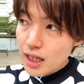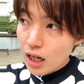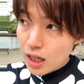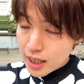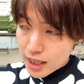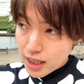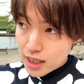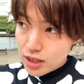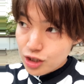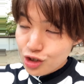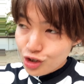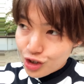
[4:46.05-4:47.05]
abruptly、
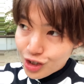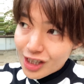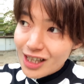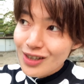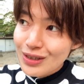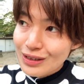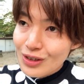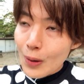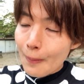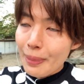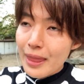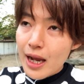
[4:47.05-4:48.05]
ゆっくり言うと